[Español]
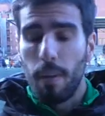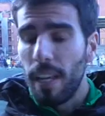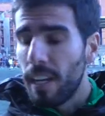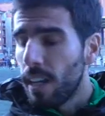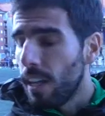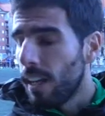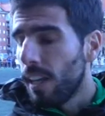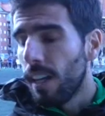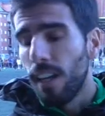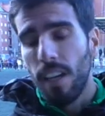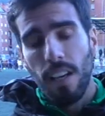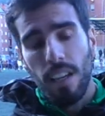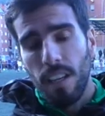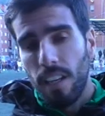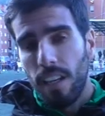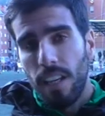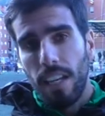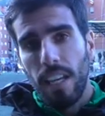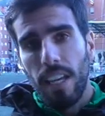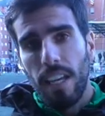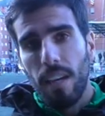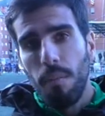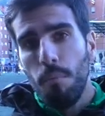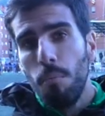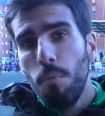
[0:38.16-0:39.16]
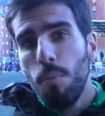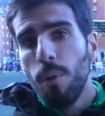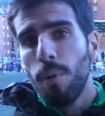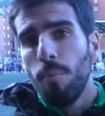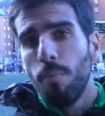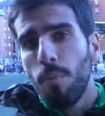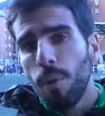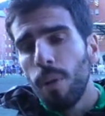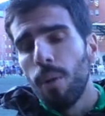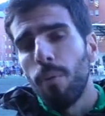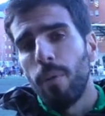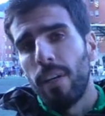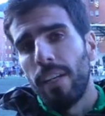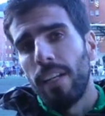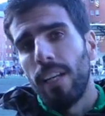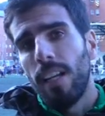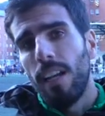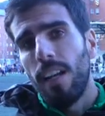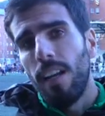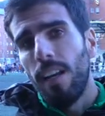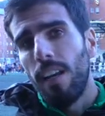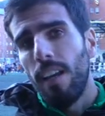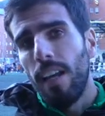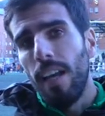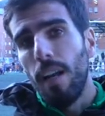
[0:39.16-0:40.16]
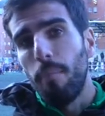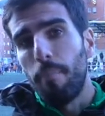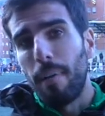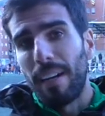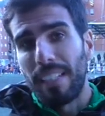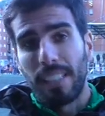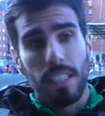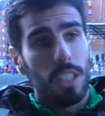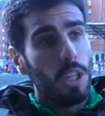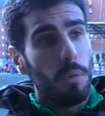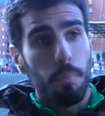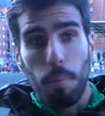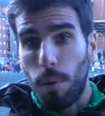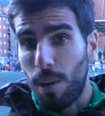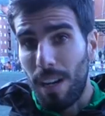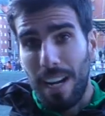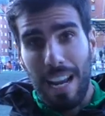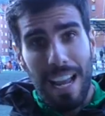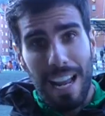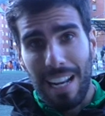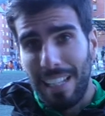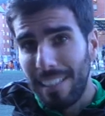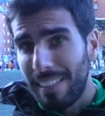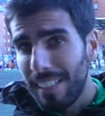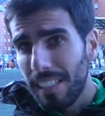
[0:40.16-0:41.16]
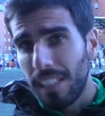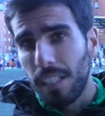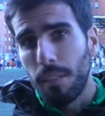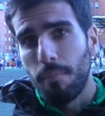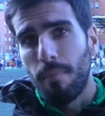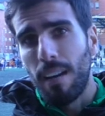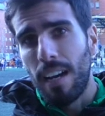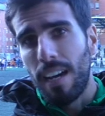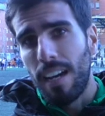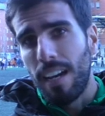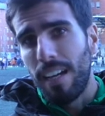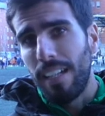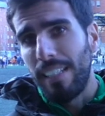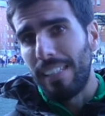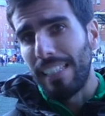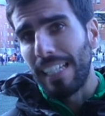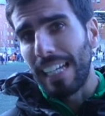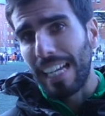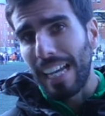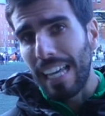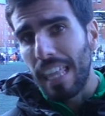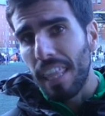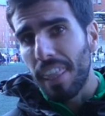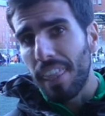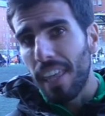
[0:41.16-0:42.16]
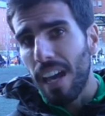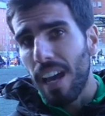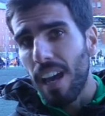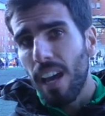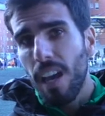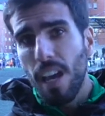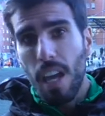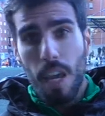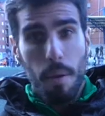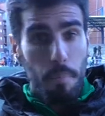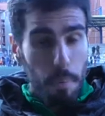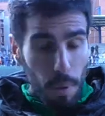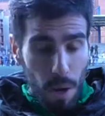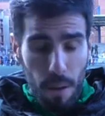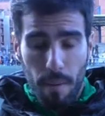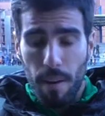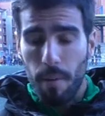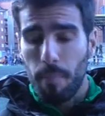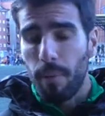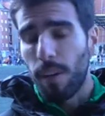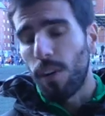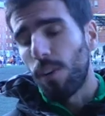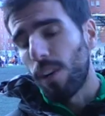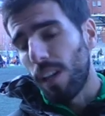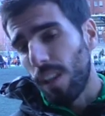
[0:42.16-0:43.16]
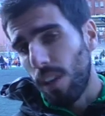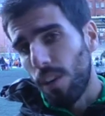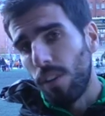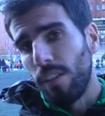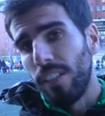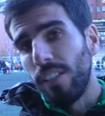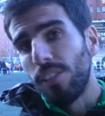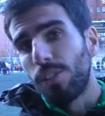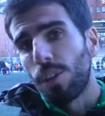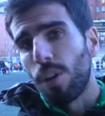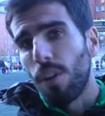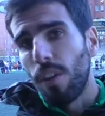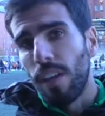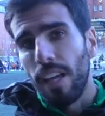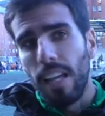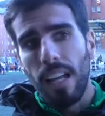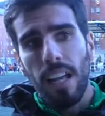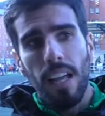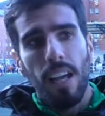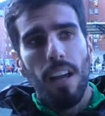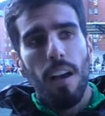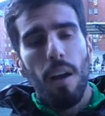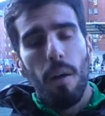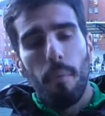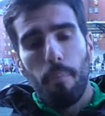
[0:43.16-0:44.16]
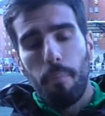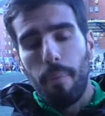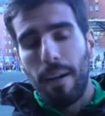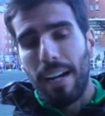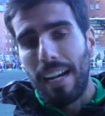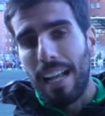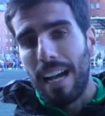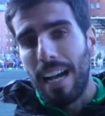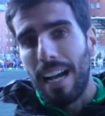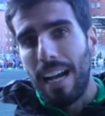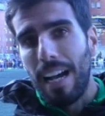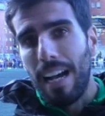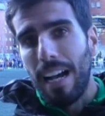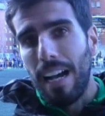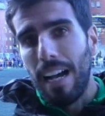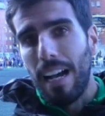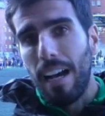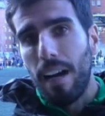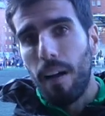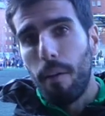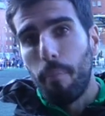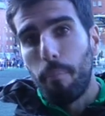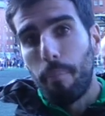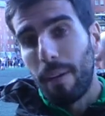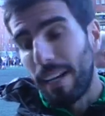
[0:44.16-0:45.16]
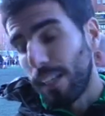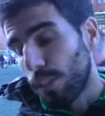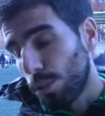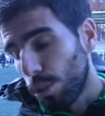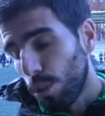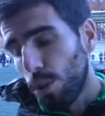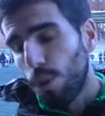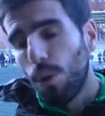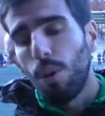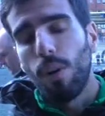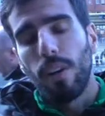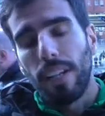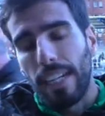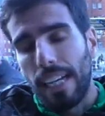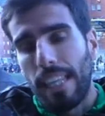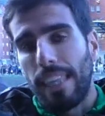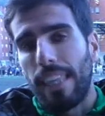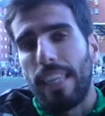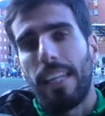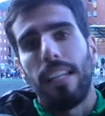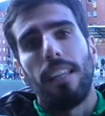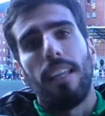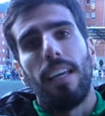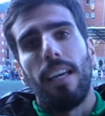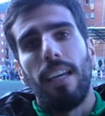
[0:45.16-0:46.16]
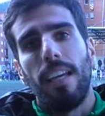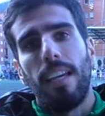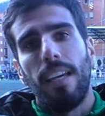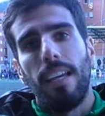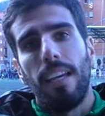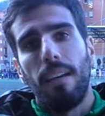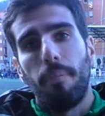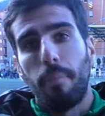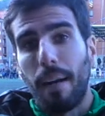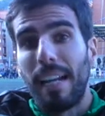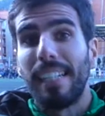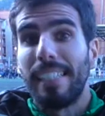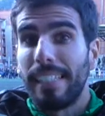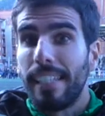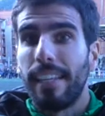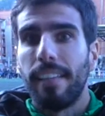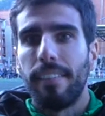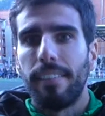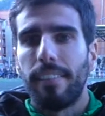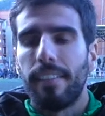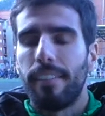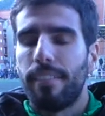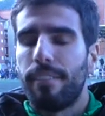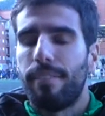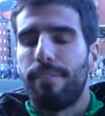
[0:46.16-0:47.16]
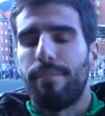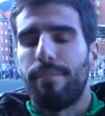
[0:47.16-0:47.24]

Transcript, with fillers: viene muy muy bien el, partido por la altísima exigencia y por haber mejorado dentro de él para, para, solo crecer para el siguiente.